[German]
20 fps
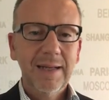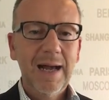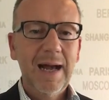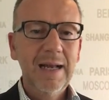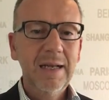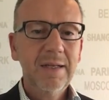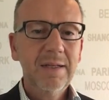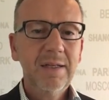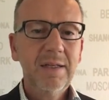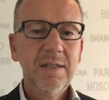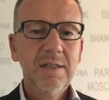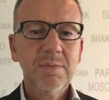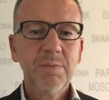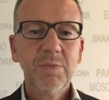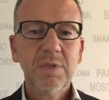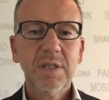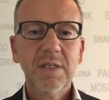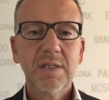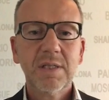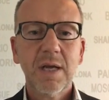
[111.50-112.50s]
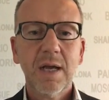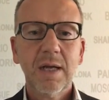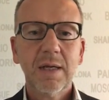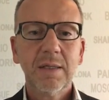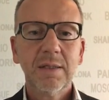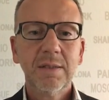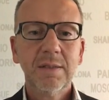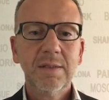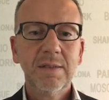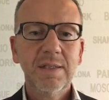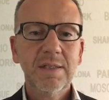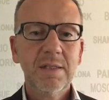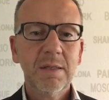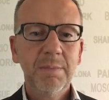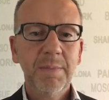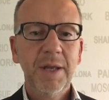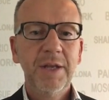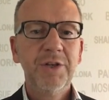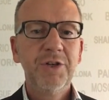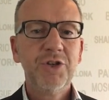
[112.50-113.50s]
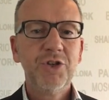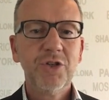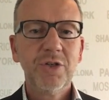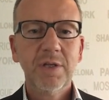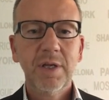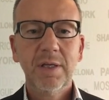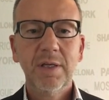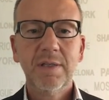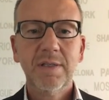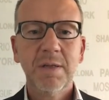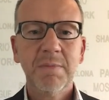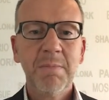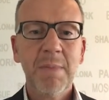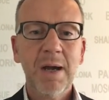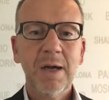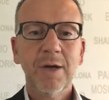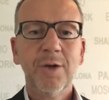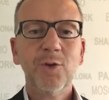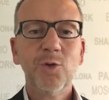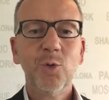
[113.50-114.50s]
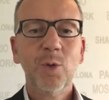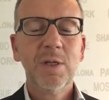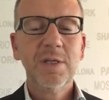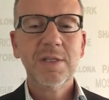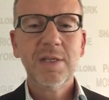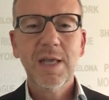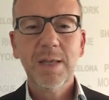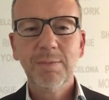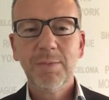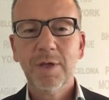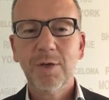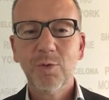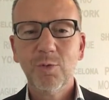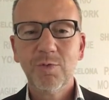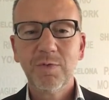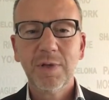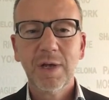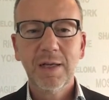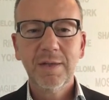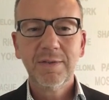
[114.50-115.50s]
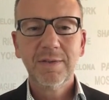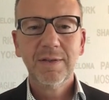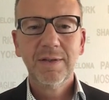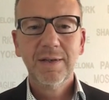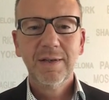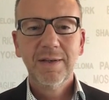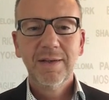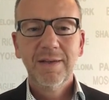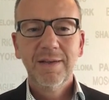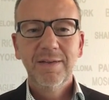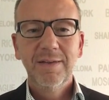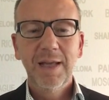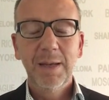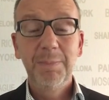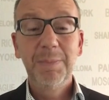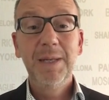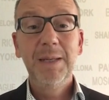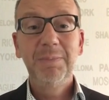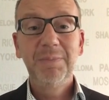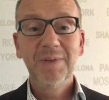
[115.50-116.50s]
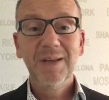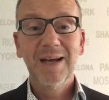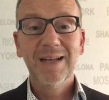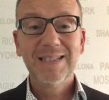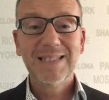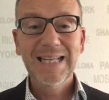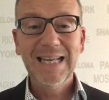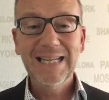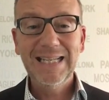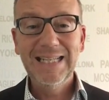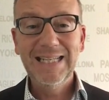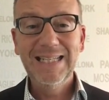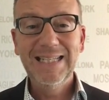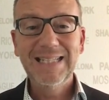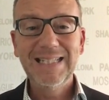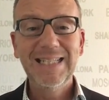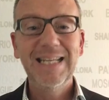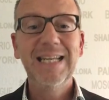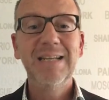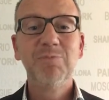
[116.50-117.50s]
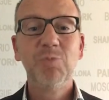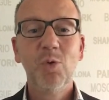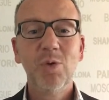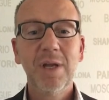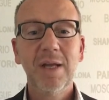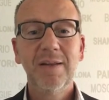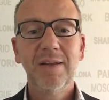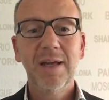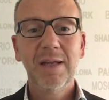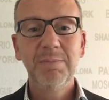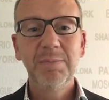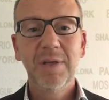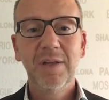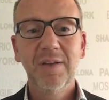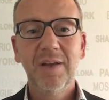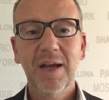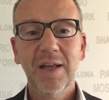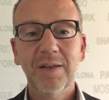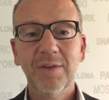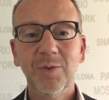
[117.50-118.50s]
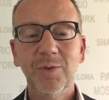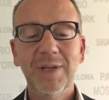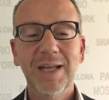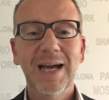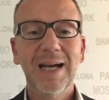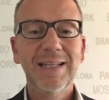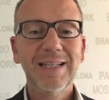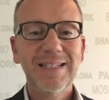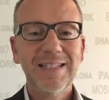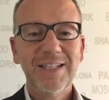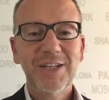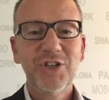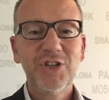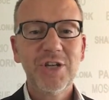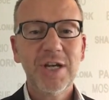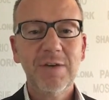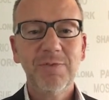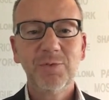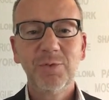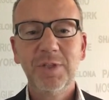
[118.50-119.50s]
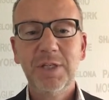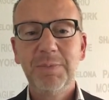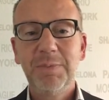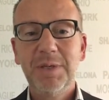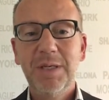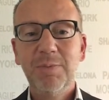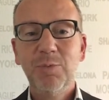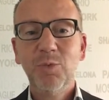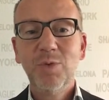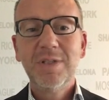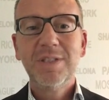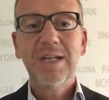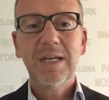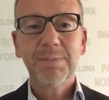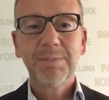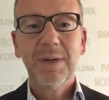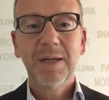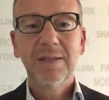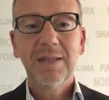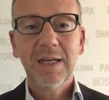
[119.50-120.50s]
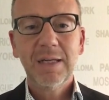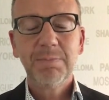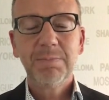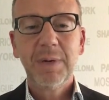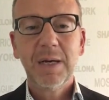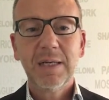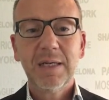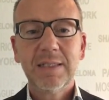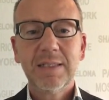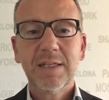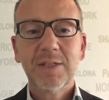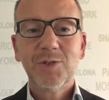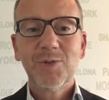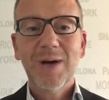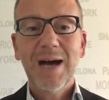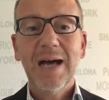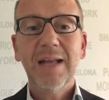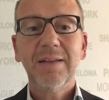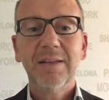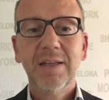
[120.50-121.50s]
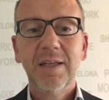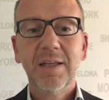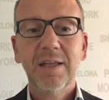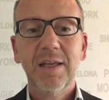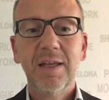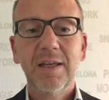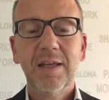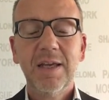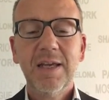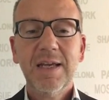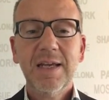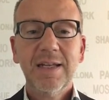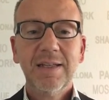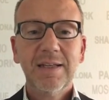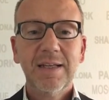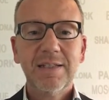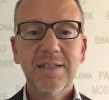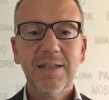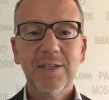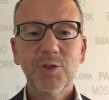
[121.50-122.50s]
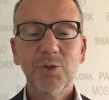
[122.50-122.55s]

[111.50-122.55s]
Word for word: Allerdings muss ich sagen, dieser Mensch, der diese Machertour ins Leben gerufen hat, der blieb tatsächlich zehn Monate an mir dran und er hat es geschafft und ich bin ihm unsagbar dankbar, dass er so hartnäckig, dass er